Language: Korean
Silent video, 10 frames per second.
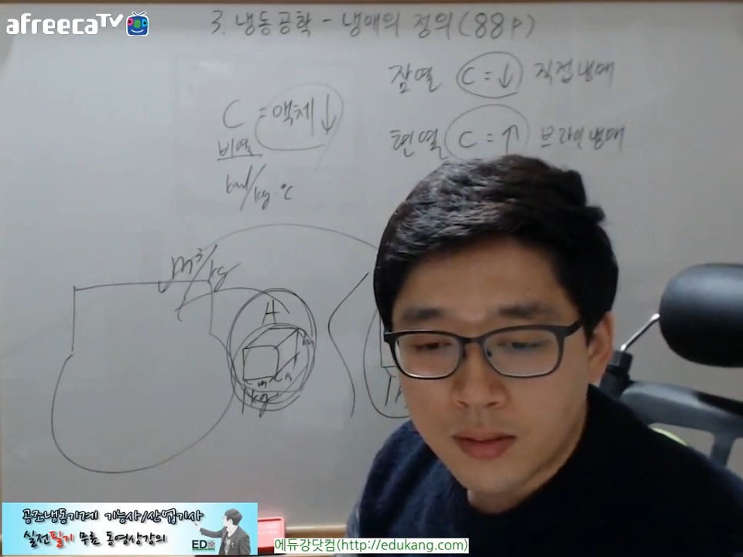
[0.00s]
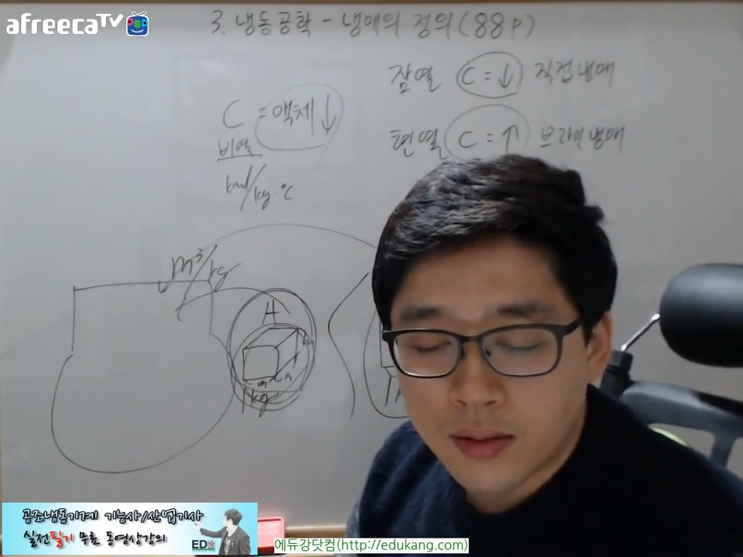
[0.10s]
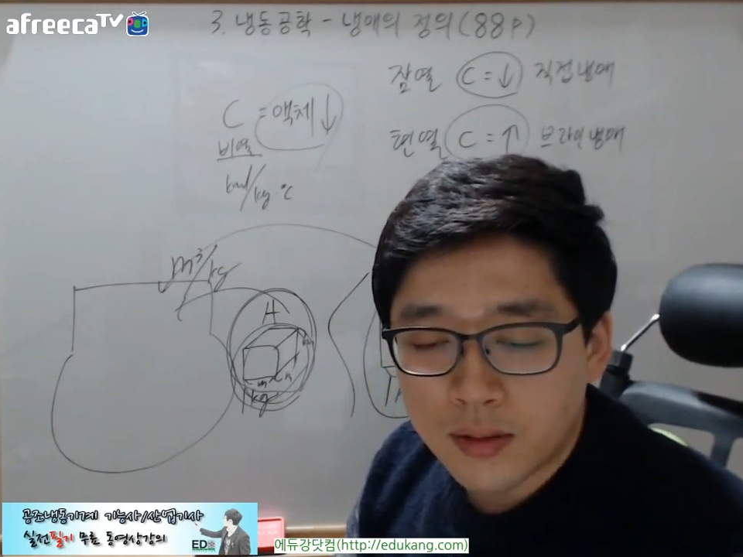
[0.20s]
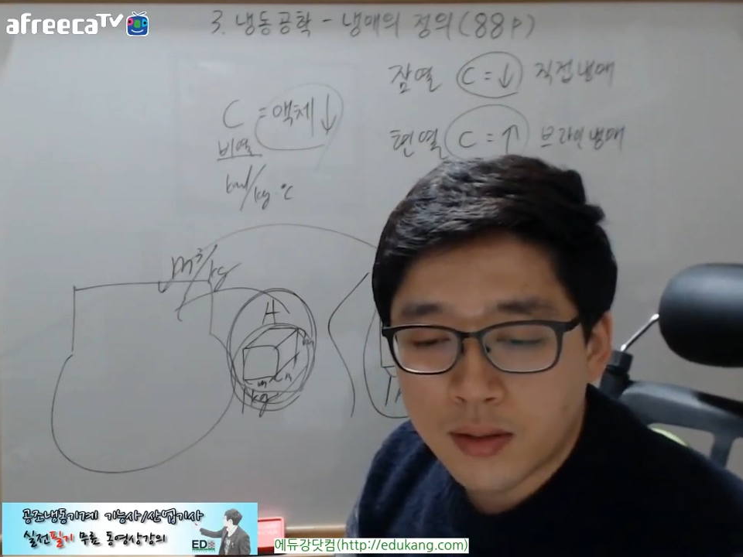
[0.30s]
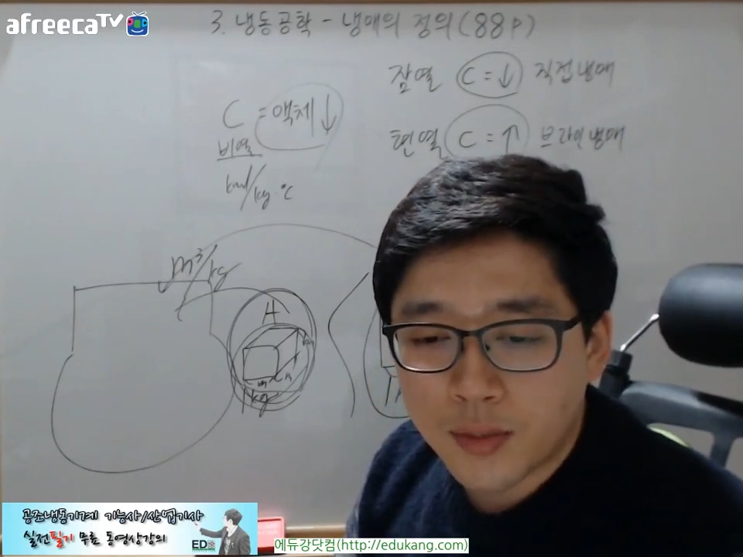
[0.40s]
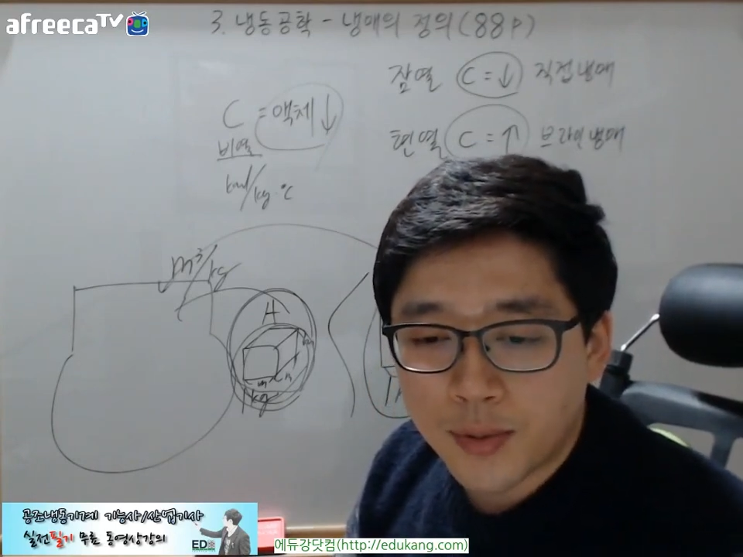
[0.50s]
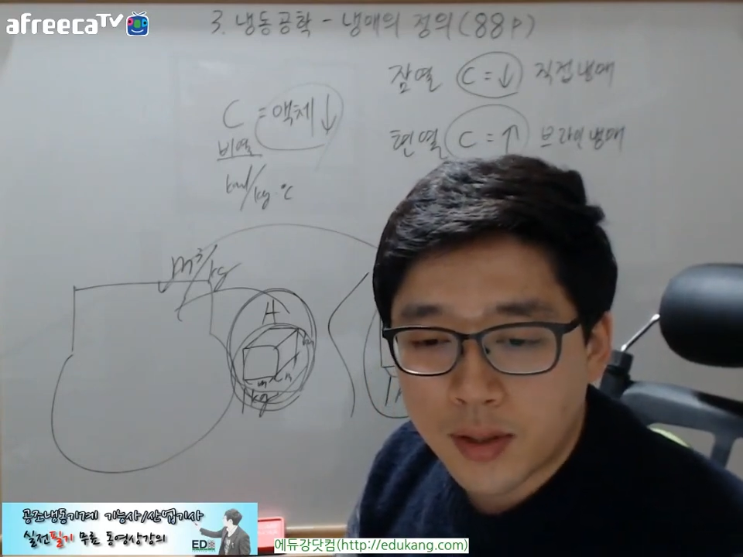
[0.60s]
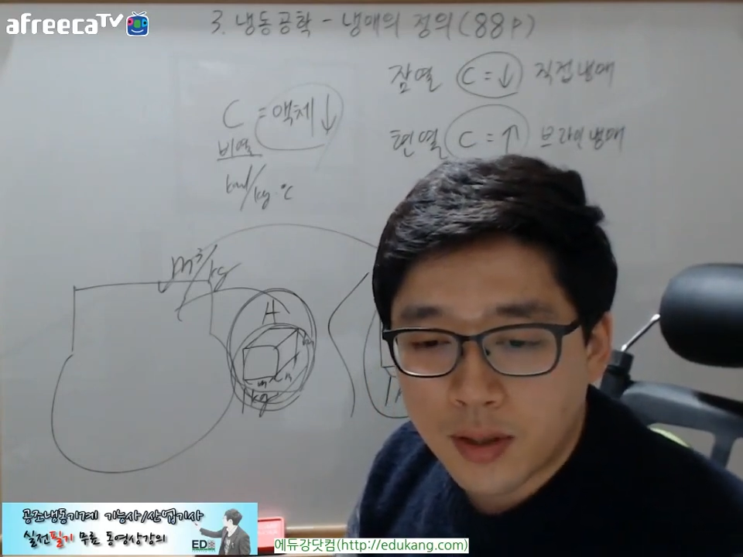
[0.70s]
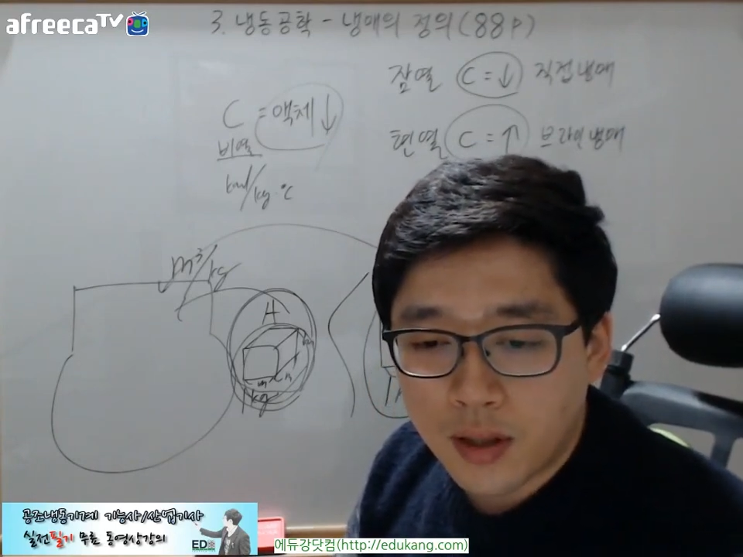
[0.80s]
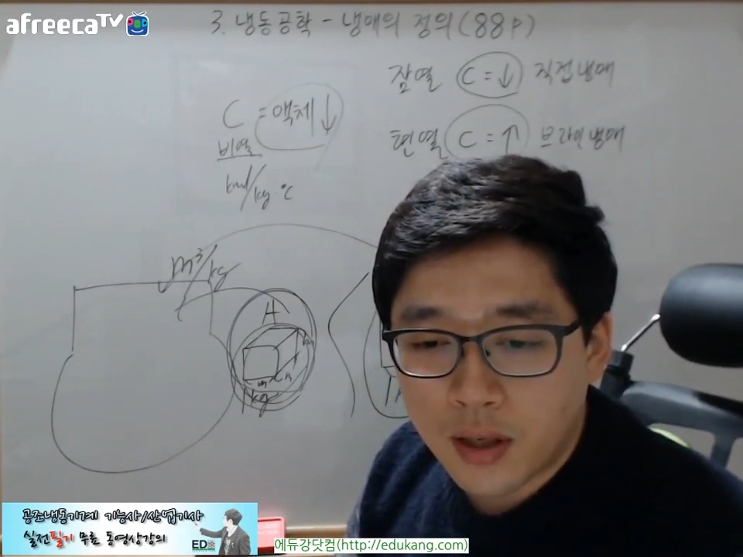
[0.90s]
증기
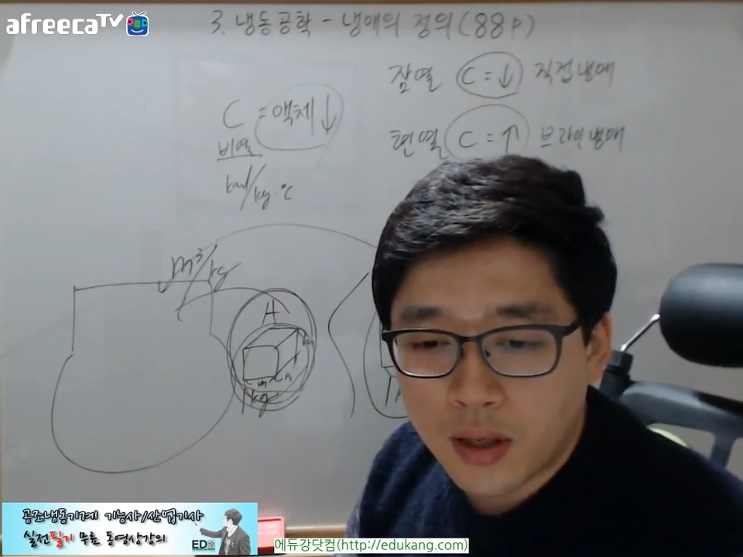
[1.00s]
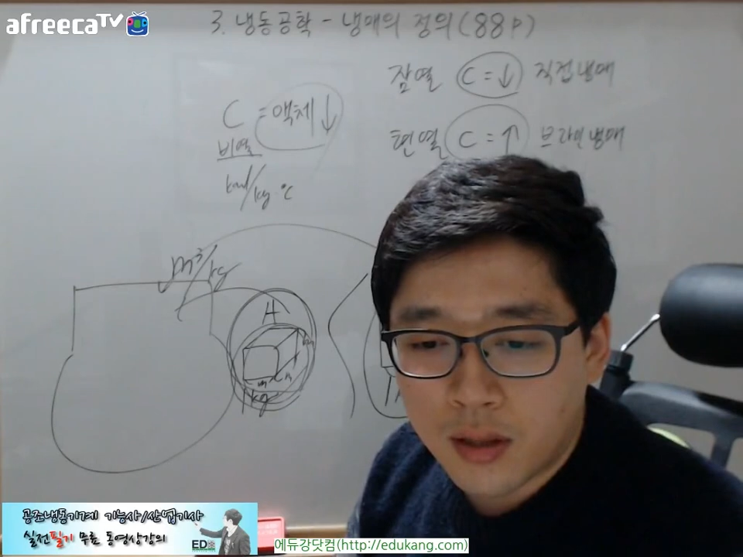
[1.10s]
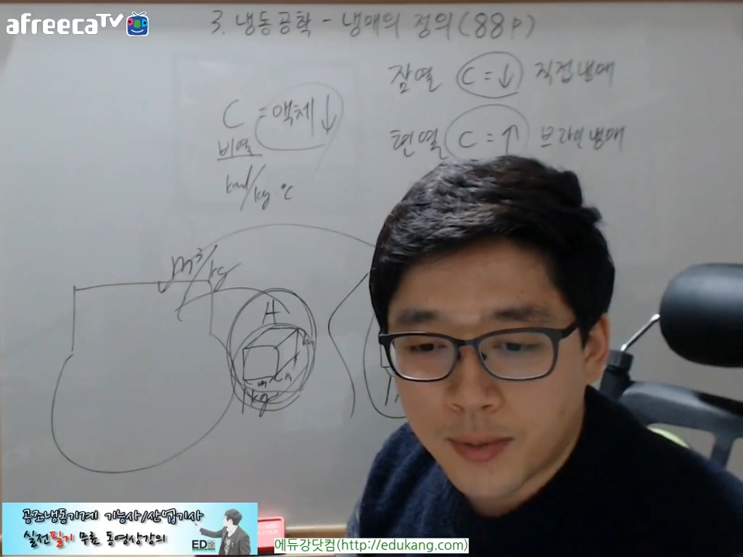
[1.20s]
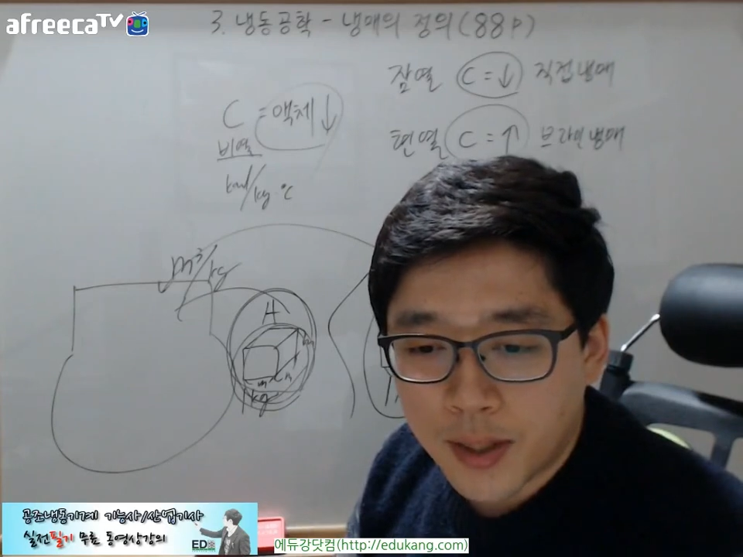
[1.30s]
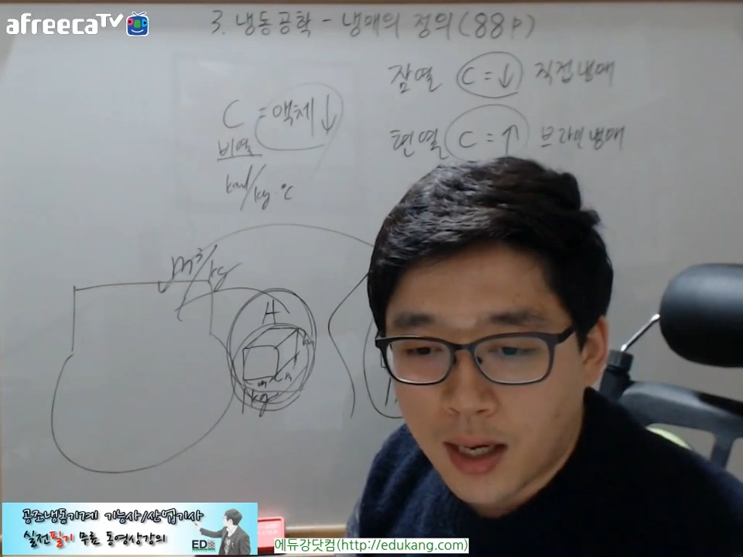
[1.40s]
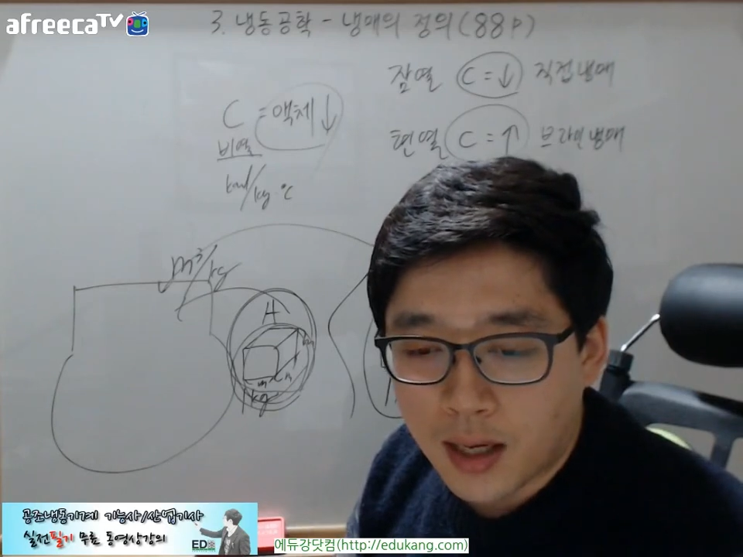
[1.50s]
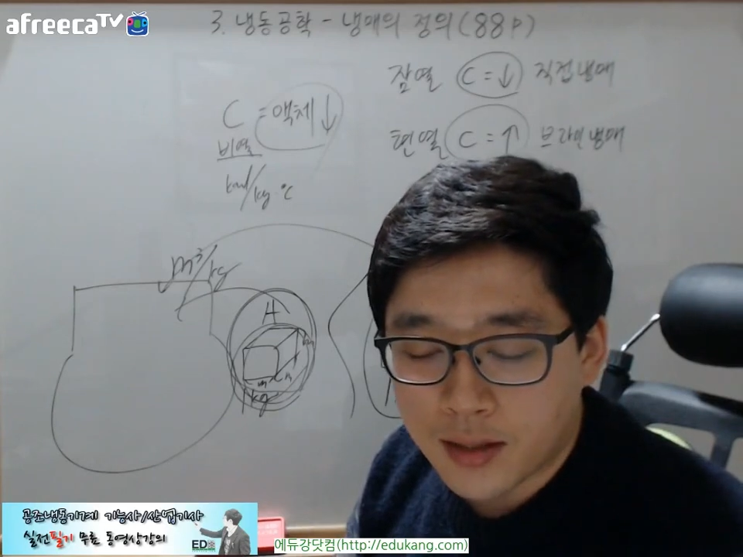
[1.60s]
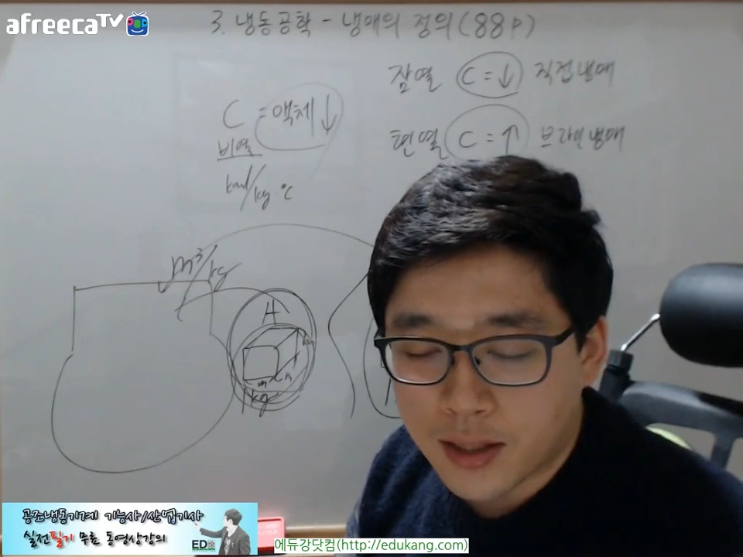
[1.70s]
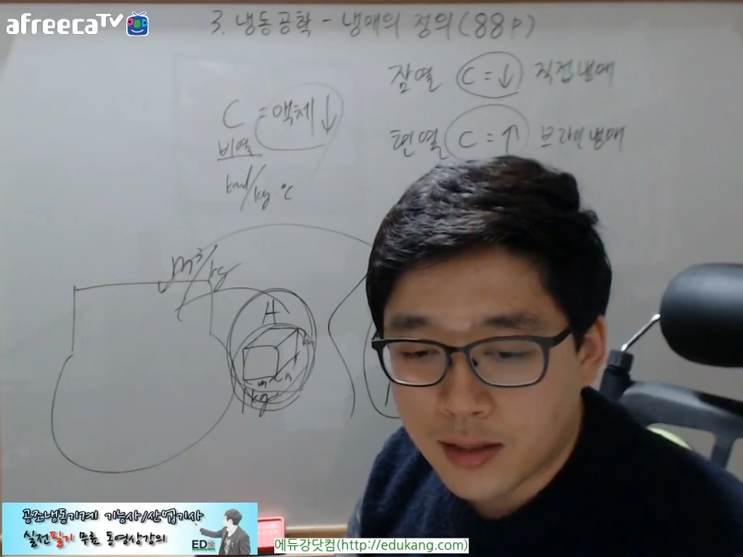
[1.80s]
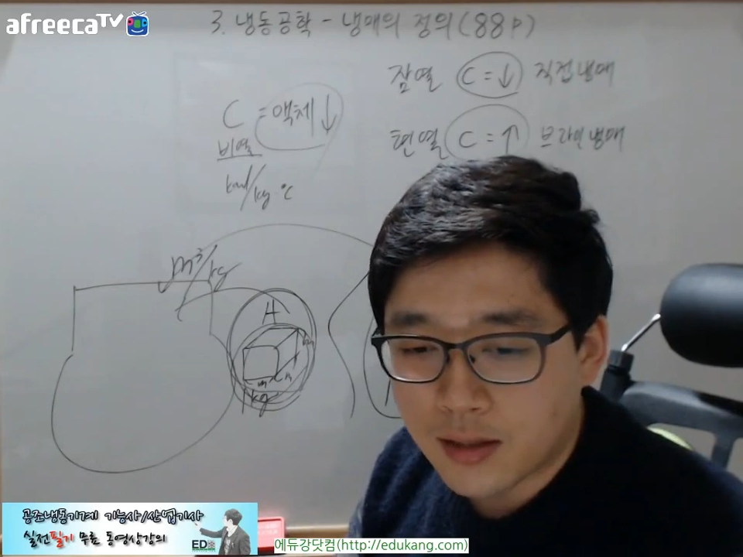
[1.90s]
비열비가
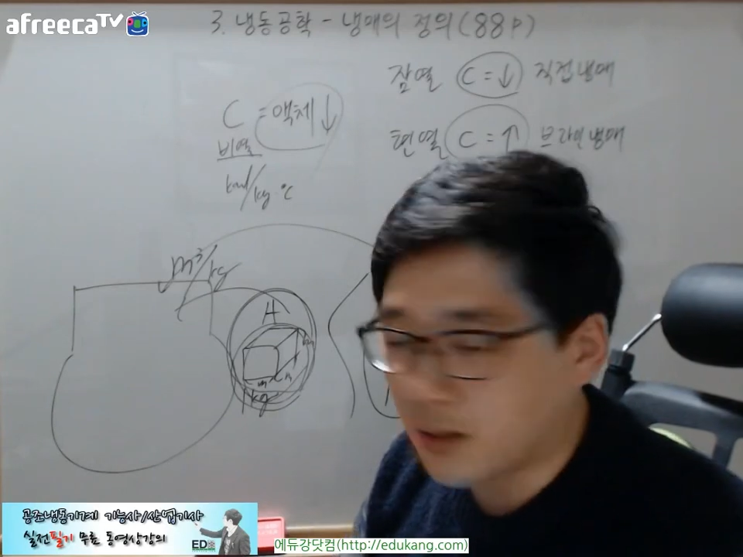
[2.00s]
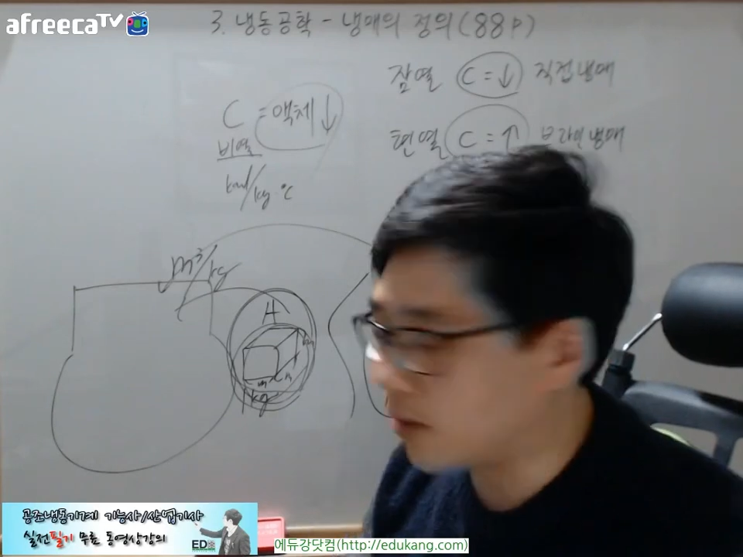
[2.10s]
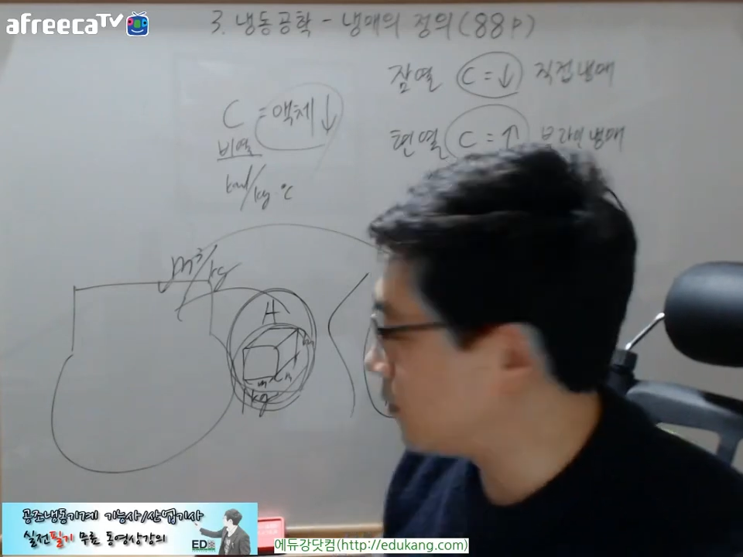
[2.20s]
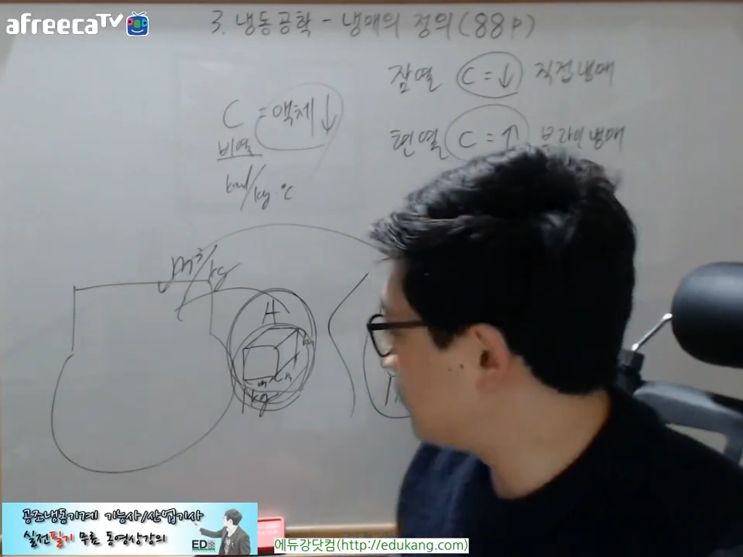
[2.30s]
작을 것.